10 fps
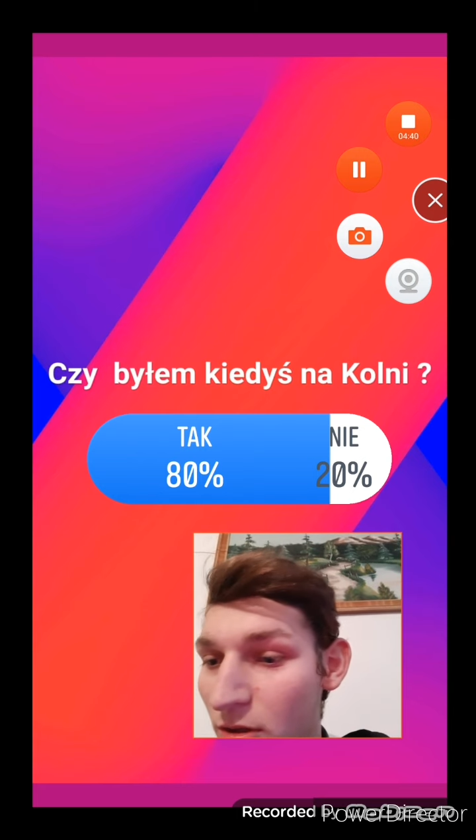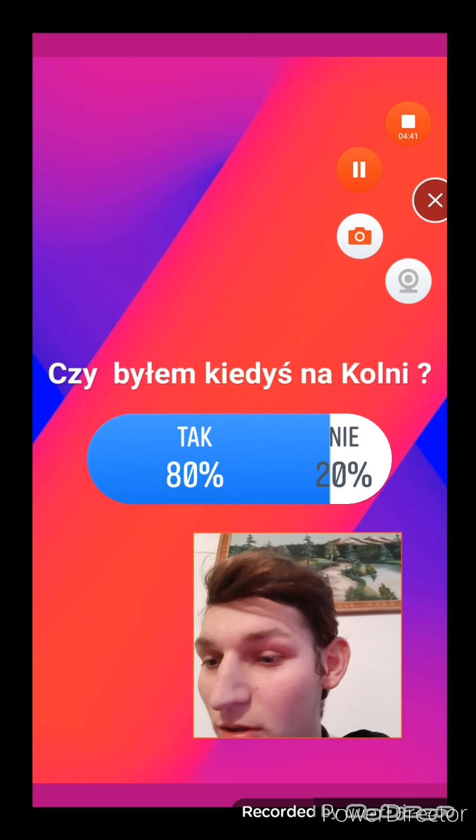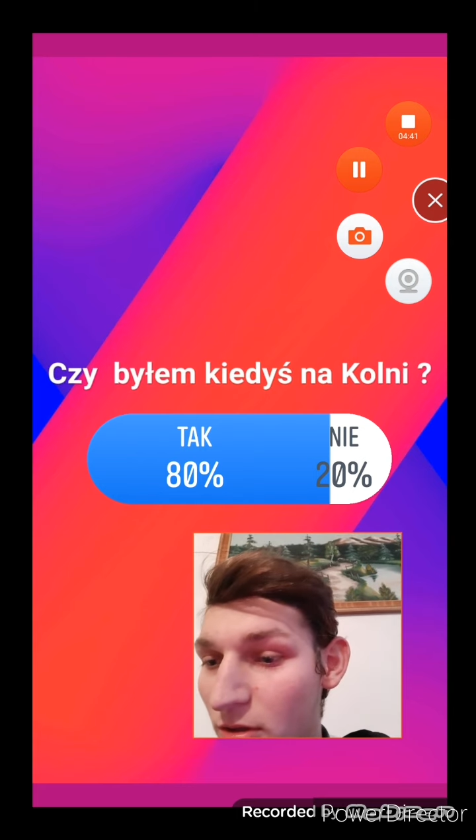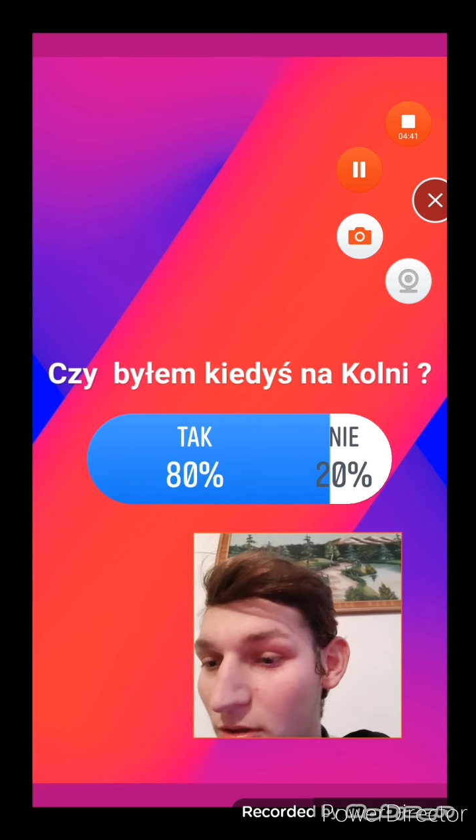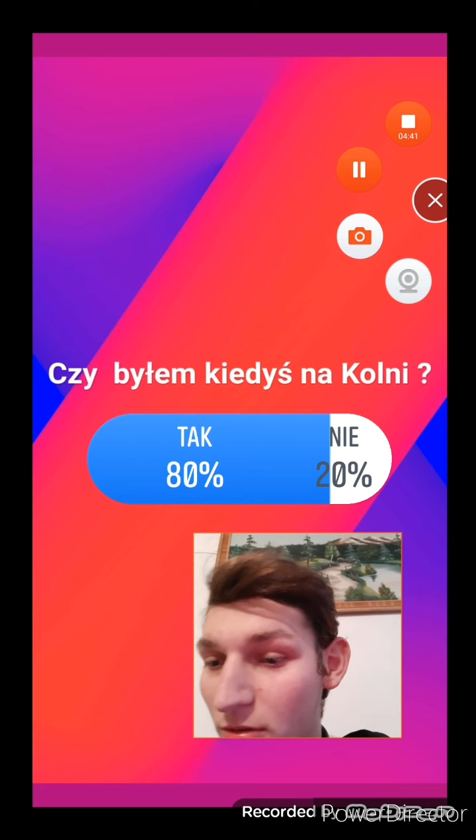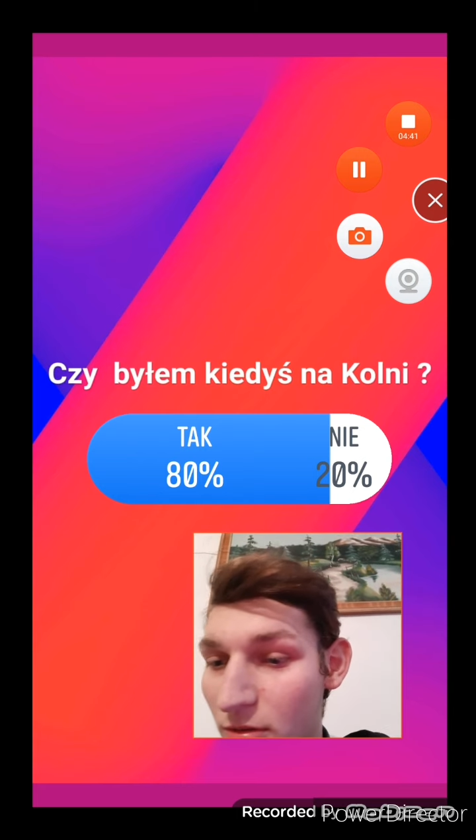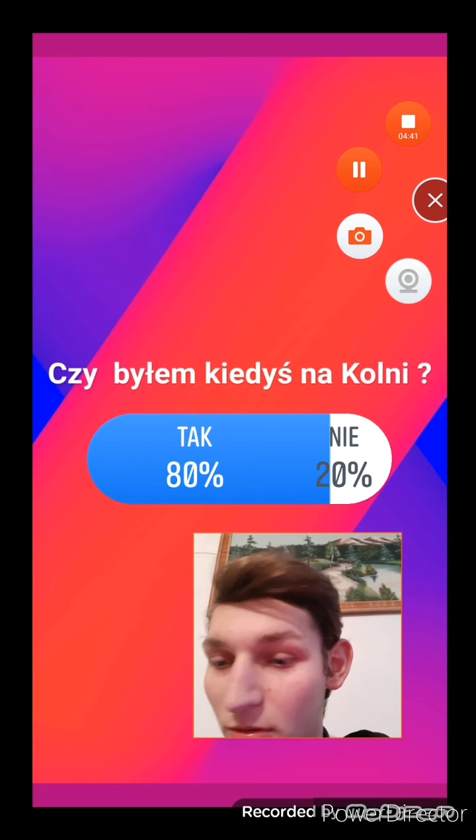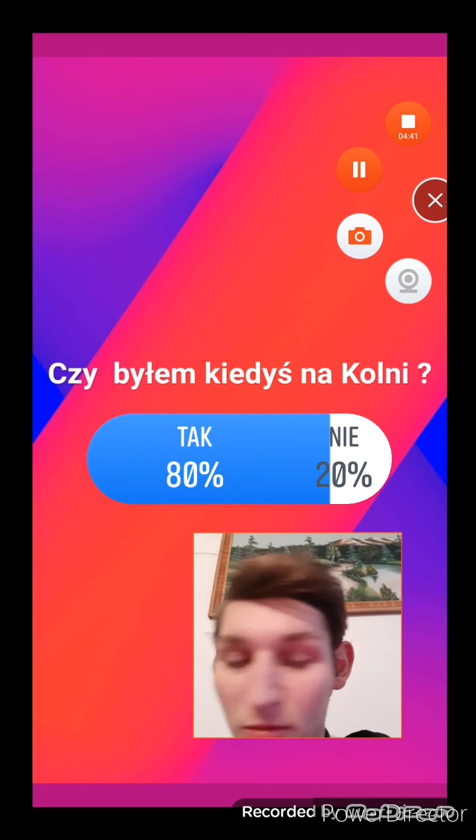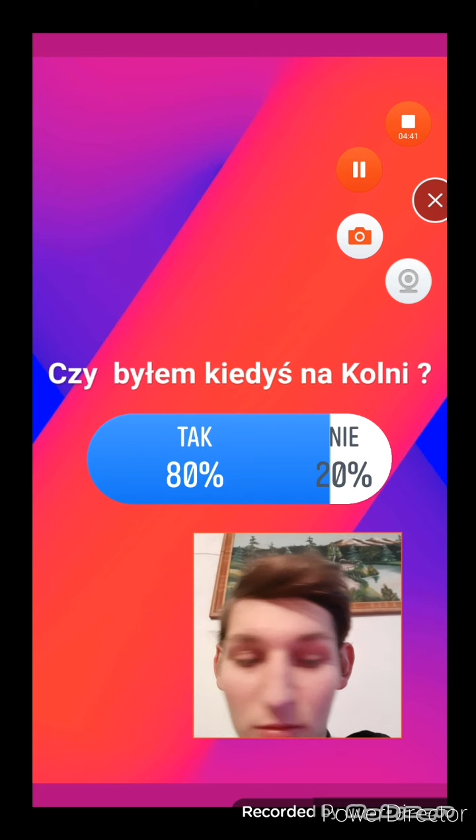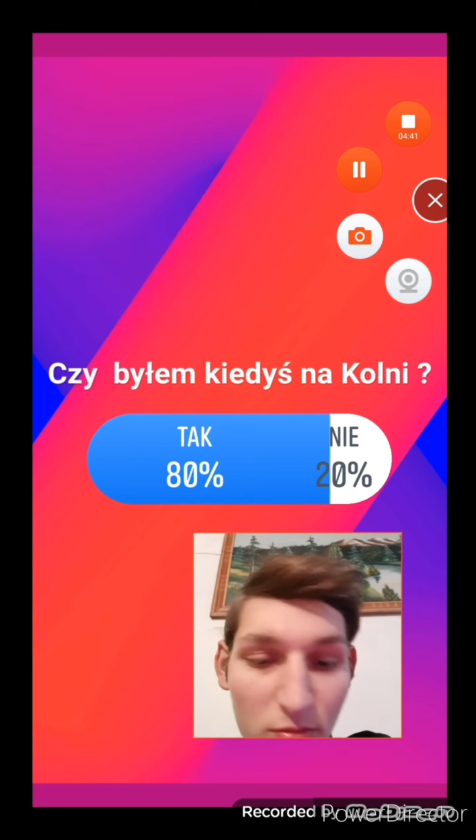E, no.
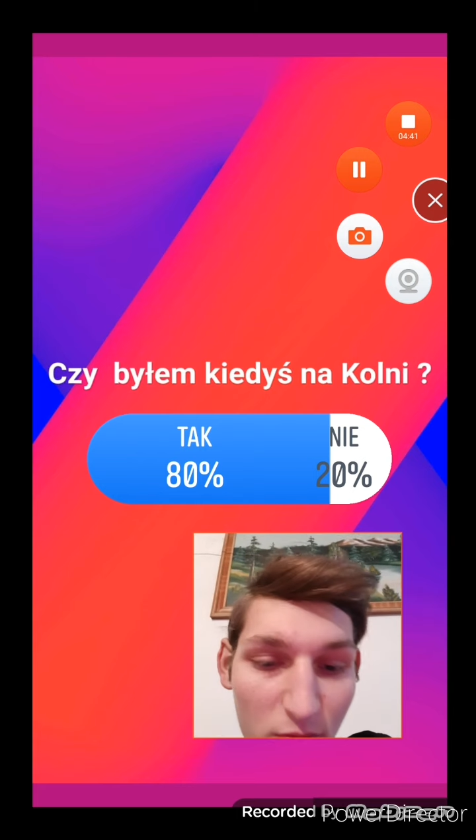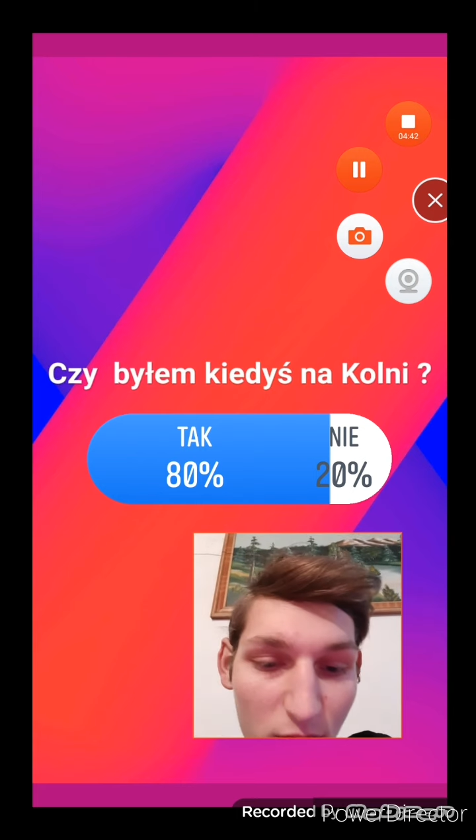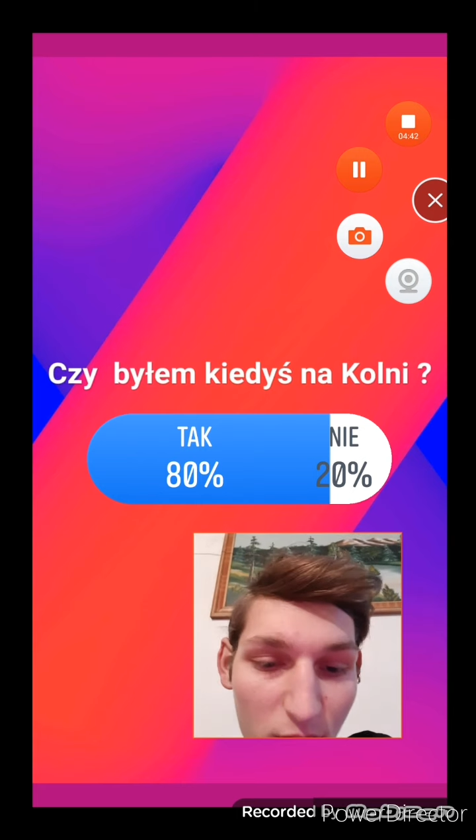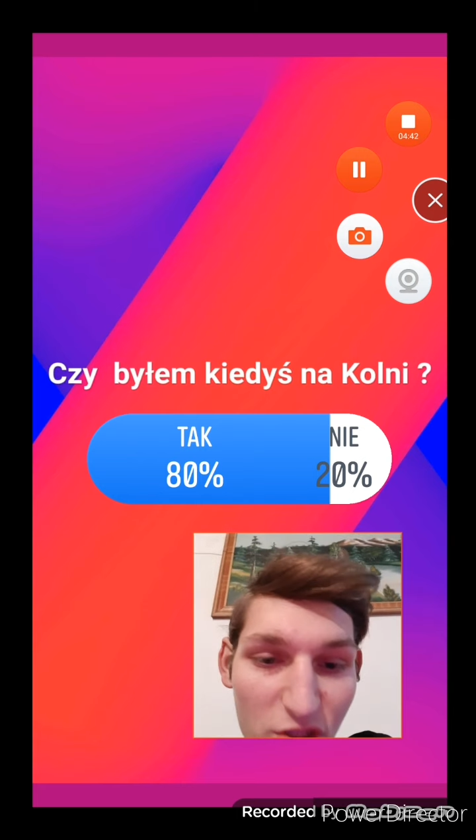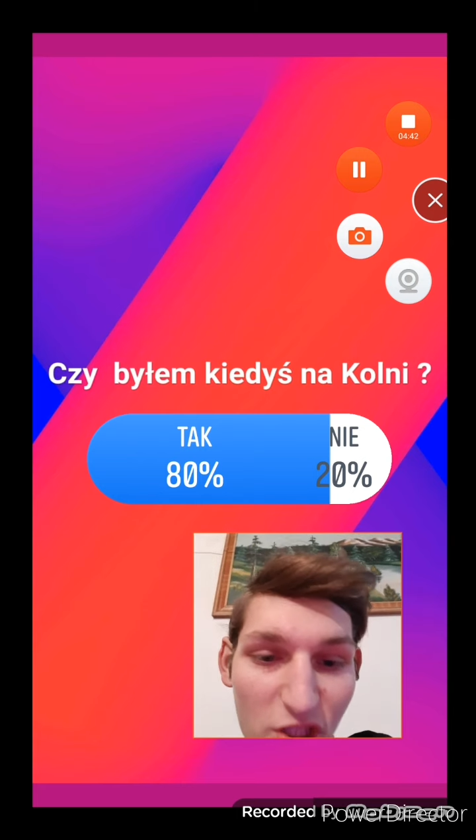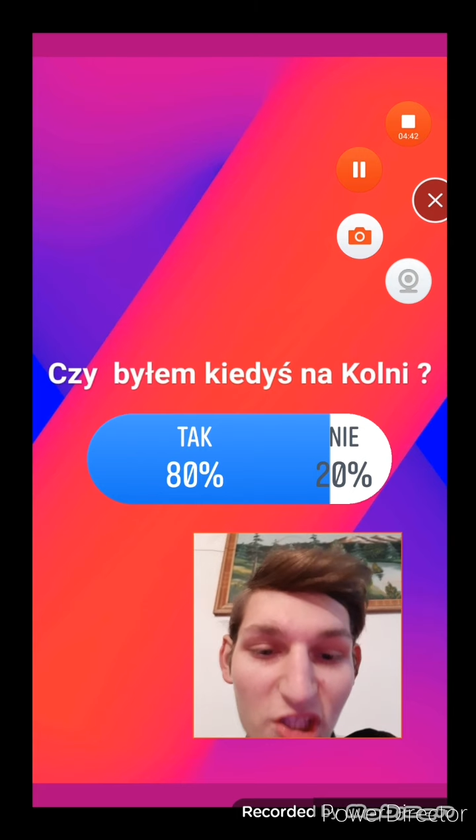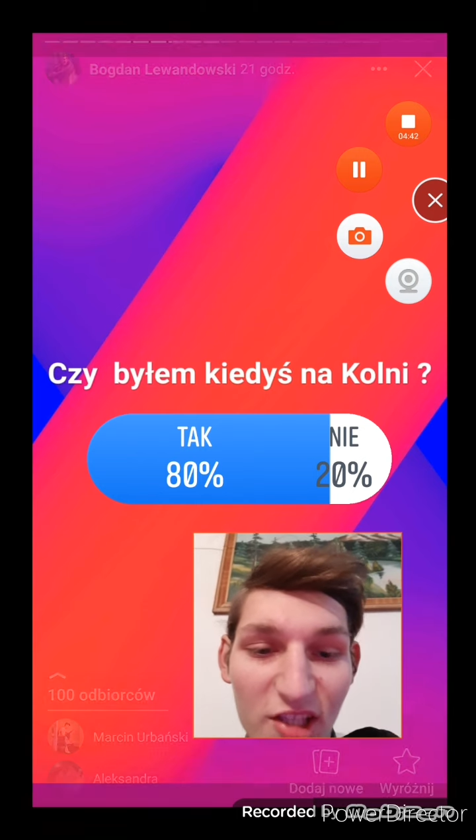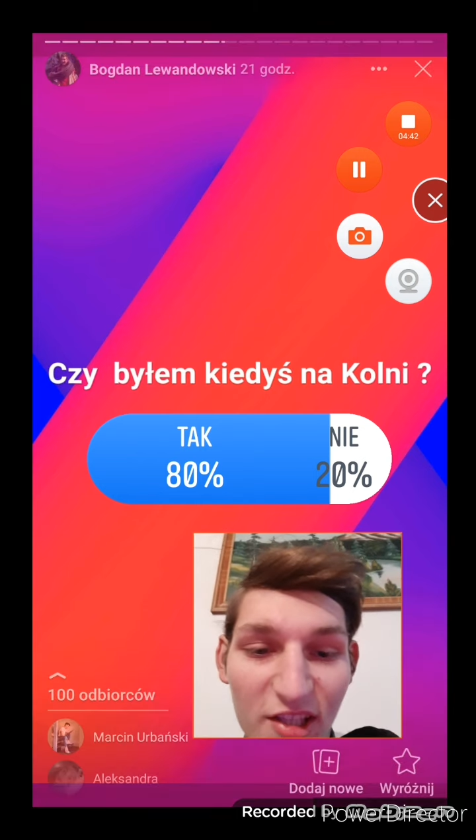Śnieżkę